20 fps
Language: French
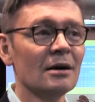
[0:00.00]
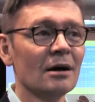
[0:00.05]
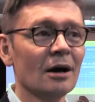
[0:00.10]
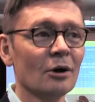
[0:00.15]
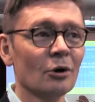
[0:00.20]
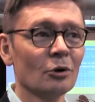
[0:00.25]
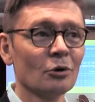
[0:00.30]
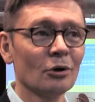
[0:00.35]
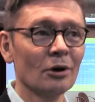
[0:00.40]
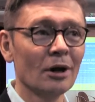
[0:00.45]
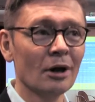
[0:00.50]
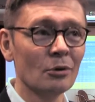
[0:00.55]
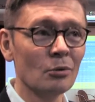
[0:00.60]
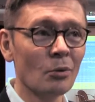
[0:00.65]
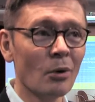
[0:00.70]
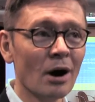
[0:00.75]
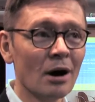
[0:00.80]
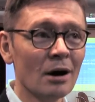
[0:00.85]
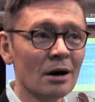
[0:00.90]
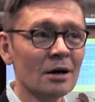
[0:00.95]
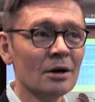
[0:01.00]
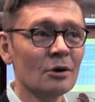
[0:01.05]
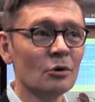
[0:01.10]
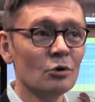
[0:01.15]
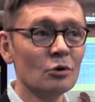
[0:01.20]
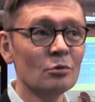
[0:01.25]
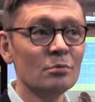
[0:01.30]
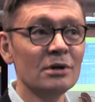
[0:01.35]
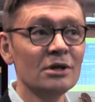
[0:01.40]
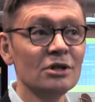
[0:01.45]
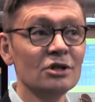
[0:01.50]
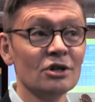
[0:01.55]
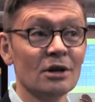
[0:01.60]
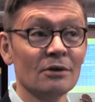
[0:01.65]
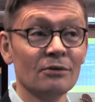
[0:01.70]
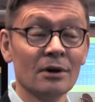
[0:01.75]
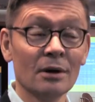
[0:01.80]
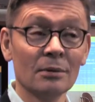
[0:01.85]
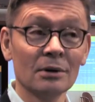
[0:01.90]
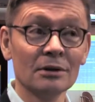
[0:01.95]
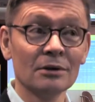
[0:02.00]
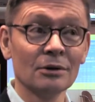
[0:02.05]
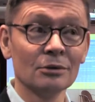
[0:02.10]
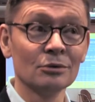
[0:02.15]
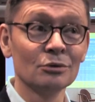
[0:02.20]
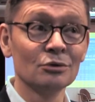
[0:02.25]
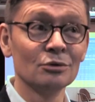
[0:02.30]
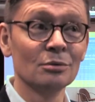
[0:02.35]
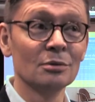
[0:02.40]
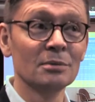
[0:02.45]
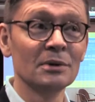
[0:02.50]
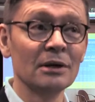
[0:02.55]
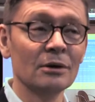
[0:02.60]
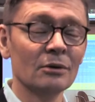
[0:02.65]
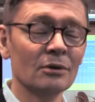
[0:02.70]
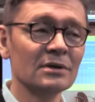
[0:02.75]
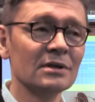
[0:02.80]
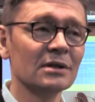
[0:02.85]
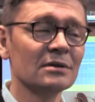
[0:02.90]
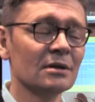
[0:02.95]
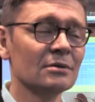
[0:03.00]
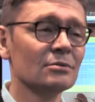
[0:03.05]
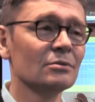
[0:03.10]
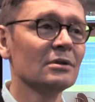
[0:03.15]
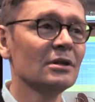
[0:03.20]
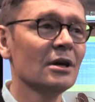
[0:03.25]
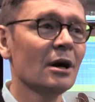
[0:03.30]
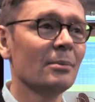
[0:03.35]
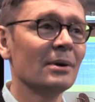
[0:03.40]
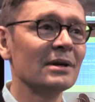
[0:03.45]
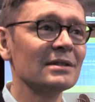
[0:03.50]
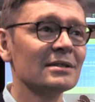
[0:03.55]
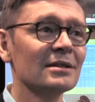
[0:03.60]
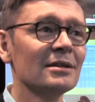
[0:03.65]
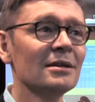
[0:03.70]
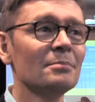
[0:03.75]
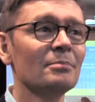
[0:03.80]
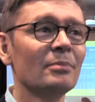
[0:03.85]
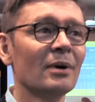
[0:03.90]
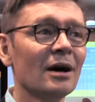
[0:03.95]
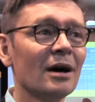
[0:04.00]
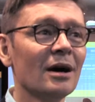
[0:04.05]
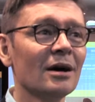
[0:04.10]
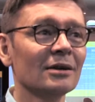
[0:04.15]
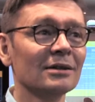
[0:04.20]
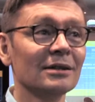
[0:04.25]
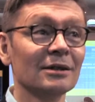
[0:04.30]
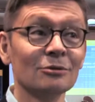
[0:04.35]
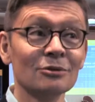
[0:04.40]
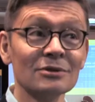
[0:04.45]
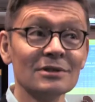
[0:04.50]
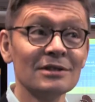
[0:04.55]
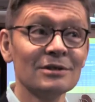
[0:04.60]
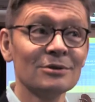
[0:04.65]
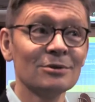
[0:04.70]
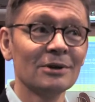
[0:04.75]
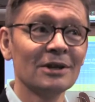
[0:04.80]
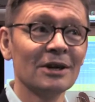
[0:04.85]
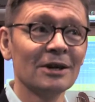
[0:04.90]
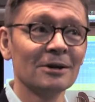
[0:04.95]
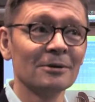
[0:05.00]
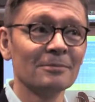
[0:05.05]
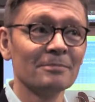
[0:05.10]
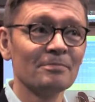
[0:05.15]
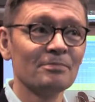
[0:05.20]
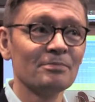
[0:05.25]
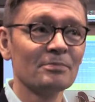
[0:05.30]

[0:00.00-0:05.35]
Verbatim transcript: alors que la loi oblige les fabricants d'automobiles aux États-Unis à passer par des concessionnaires.